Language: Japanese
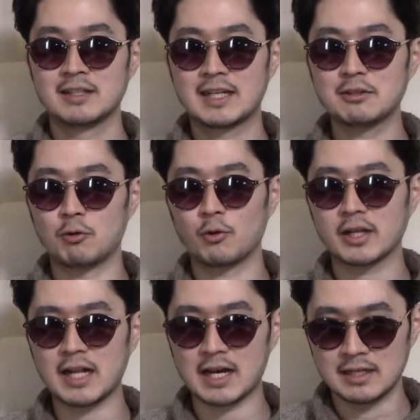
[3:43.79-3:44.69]
けど、
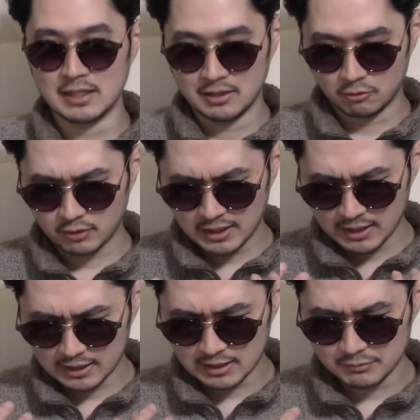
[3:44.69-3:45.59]
俺ら、俺
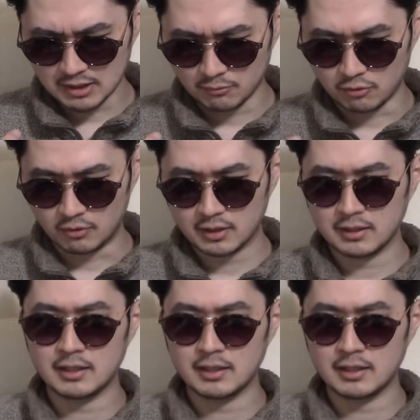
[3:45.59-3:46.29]
らから見ても、